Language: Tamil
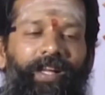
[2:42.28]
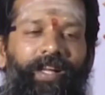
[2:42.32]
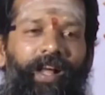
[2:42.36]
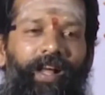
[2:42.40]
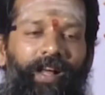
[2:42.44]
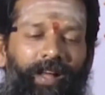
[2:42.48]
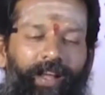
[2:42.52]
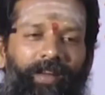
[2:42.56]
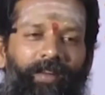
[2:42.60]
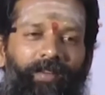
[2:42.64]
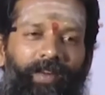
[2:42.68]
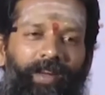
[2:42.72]
ஆ
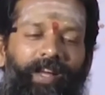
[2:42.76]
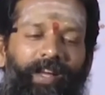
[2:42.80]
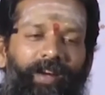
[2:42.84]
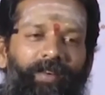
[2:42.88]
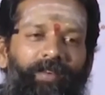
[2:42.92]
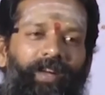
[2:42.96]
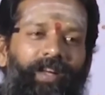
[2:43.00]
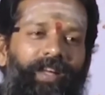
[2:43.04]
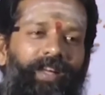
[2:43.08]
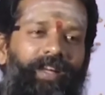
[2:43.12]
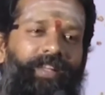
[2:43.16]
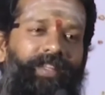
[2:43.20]
உக்காங்க
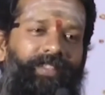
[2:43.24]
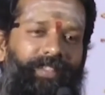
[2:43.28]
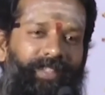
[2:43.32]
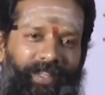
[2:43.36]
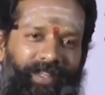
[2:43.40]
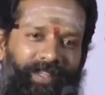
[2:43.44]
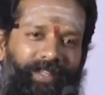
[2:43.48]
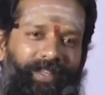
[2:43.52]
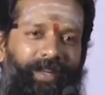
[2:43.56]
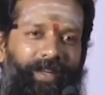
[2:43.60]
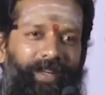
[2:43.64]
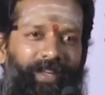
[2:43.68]
உக்காருங்க சார்
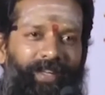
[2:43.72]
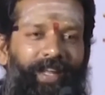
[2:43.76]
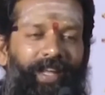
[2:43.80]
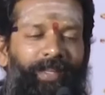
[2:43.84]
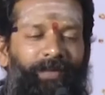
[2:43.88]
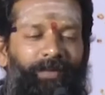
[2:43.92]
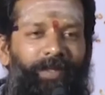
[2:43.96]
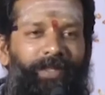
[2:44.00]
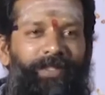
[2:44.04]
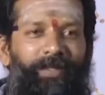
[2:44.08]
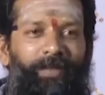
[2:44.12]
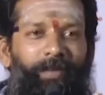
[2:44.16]
நான்
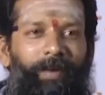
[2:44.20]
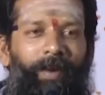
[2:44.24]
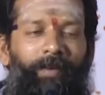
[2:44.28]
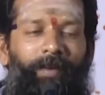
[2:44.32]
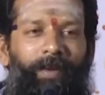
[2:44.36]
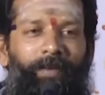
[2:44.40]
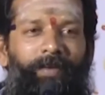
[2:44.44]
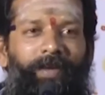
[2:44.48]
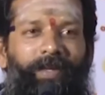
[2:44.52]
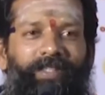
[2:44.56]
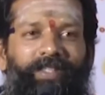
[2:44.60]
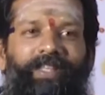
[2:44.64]
டான்ஸ் மாஸ்டர் பாபா
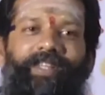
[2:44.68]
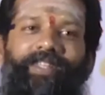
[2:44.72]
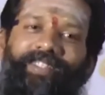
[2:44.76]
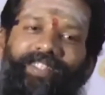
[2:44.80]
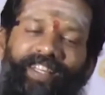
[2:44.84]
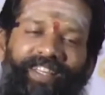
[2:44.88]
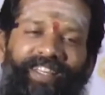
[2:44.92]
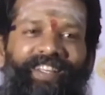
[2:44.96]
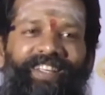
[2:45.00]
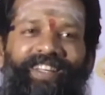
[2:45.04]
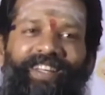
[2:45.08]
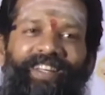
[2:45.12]
பாஸ்கர்
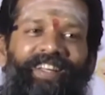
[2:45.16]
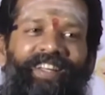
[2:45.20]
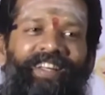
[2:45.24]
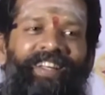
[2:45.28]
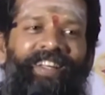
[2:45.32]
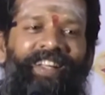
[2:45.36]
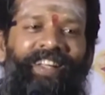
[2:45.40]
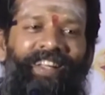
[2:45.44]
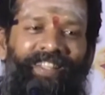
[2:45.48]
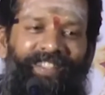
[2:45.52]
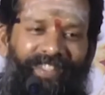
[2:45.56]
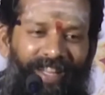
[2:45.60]
சரி
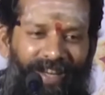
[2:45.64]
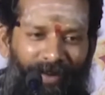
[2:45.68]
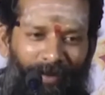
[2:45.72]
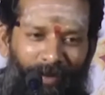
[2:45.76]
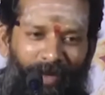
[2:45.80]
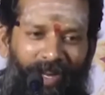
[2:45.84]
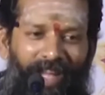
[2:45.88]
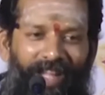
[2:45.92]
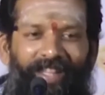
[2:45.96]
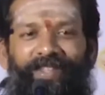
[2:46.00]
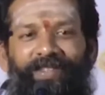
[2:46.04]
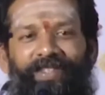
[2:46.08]
சார் நான் ஒரு
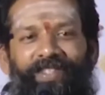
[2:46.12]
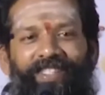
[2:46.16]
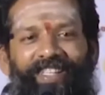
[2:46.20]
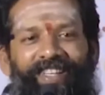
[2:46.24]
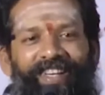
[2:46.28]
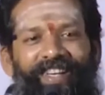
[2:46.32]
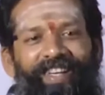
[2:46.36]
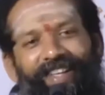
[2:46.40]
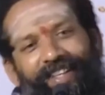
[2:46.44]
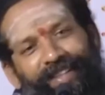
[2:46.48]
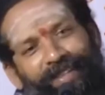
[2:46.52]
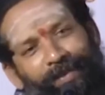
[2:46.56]
கதை
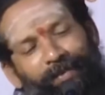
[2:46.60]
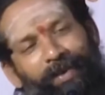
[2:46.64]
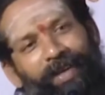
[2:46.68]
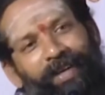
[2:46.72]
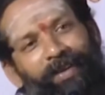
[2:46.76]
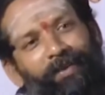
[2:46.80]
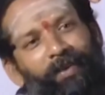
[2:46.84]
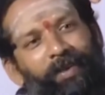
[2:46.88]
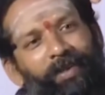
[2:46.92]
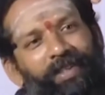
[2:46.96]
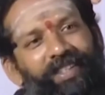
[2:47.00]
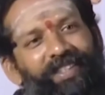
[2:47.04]
வச்சுருக்கேன் இந்த மாதிரி
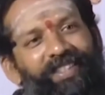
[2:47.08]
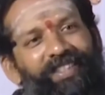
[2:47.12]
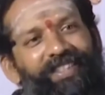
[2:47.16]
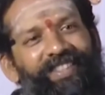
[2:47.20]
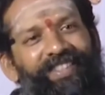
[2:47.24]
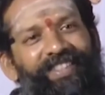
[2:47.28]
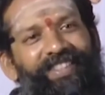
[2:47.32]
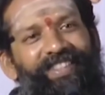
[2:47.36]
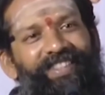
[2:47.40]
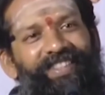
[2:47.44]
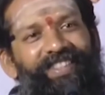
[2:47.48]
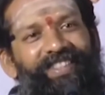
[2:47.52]
ஒரு
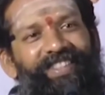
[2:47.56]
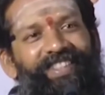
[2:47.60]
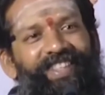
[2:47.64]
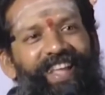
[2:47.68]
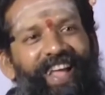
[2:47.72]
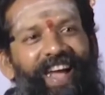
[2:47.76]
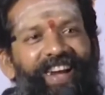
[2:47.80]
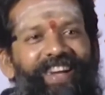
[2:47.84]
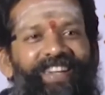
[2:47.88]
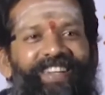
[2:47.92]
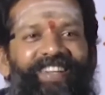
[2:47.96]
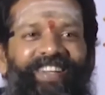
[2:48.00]

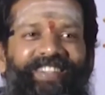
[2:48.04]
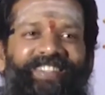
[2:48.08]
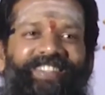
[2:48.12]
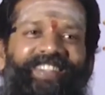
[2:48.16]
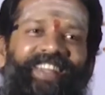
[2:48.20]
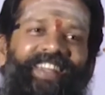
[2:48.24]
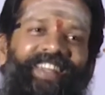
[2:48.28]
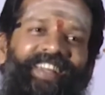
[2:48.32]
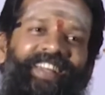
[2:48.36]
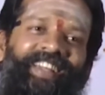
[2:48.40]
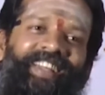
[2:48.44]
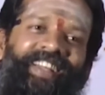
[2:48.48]
கேரக்டர்
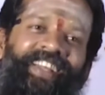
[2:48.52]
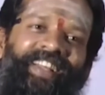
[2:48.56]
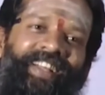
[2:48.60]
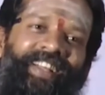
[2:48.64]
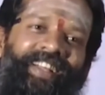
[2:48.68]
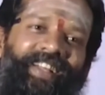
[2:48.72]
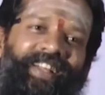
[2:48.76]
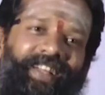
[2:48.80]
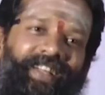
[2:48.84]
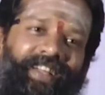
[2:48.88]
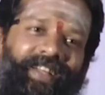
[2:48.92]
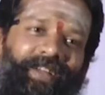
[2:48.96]
சார்
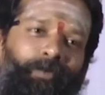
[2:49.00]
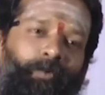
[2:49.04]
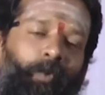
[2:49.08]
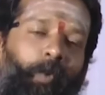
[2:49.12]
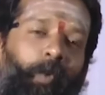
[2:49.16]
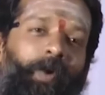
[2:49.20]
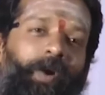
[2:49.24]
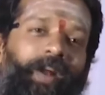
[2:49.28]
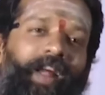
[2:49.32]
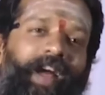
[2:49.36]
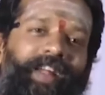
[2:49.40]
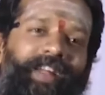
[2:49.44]

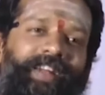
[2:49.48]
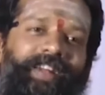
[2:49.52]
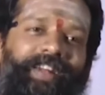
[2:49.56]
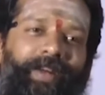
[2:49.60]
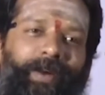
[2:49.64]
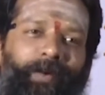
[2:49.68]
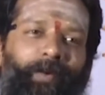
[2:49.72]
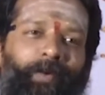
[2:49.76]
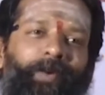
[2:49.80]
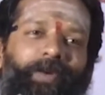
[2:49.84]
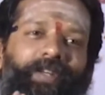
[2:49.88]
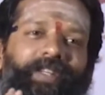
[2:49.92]
ஊர்னா என்ற
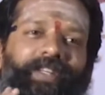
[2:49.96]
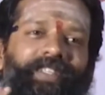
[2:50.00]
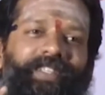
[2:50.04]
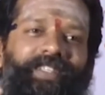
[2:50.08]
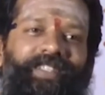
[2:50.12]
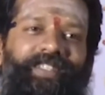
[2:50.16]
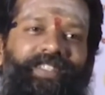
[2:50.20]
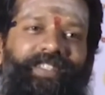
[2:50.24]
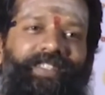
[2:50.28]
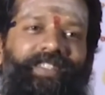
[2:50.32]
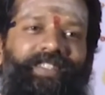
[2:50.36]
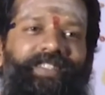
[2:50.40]
ஒரு
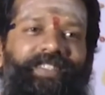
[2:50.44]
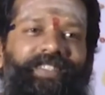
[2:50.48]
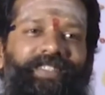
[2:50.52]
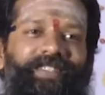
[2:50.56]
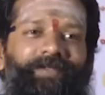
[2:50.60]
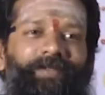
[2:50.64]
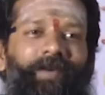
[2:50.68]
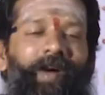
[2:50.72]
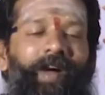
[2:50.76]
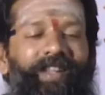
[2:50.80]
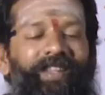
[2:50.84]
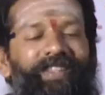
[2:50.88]

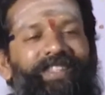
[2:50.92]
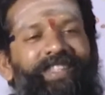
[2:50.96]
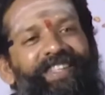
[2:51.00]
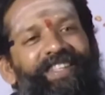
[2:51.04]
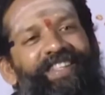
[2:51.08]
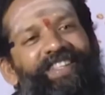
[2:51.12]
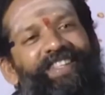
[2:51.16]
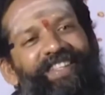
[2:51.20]
வாழ்ந்த